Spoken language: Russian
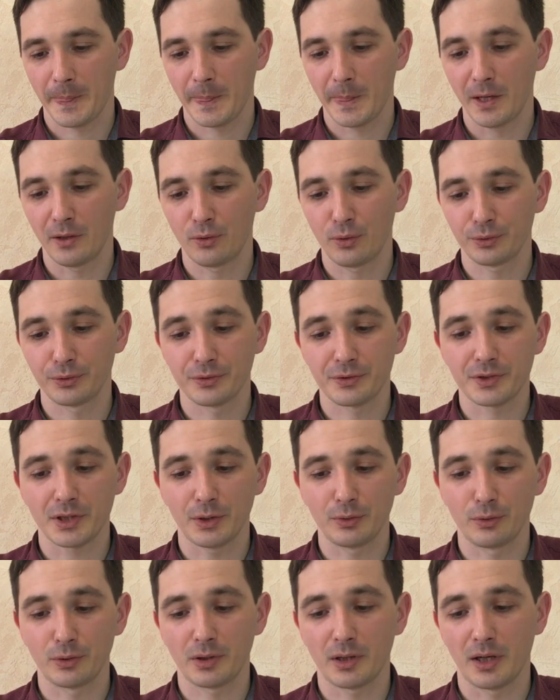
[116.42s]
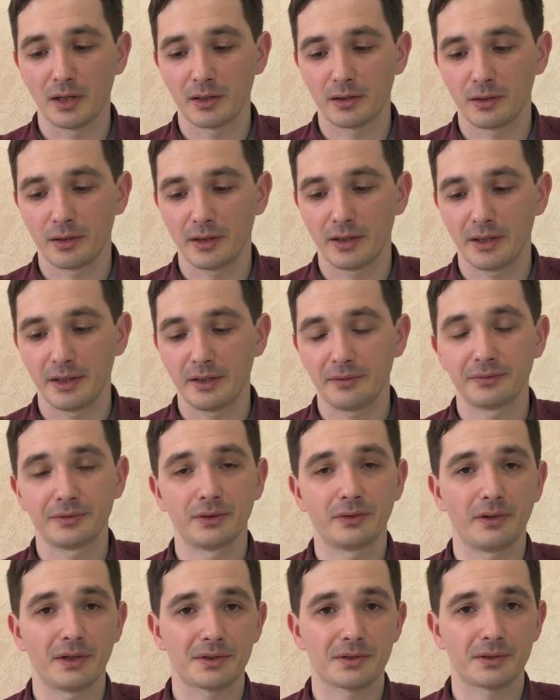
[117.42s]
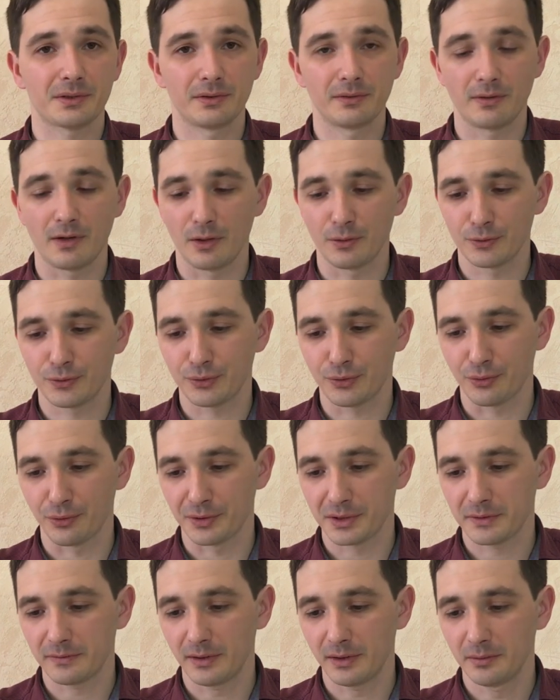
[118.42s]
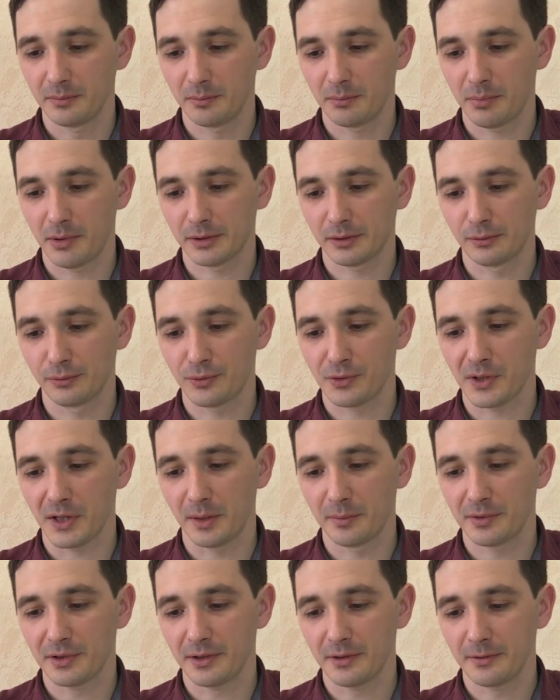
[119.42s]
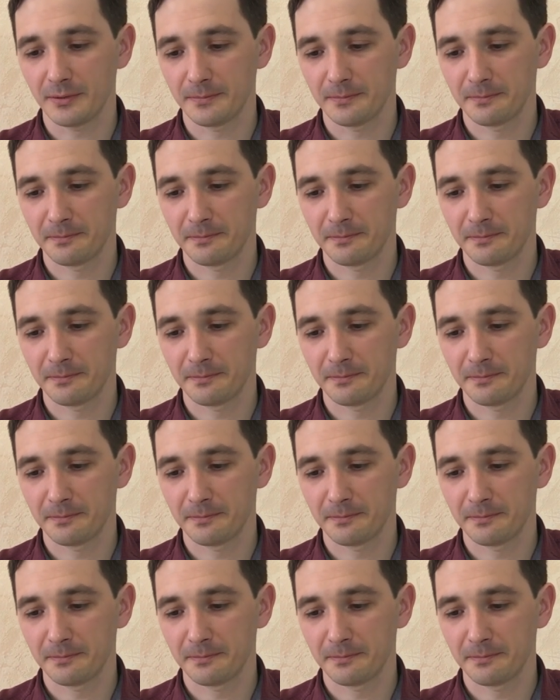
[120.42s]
Находится оно как F22 устройство. Подключаемся.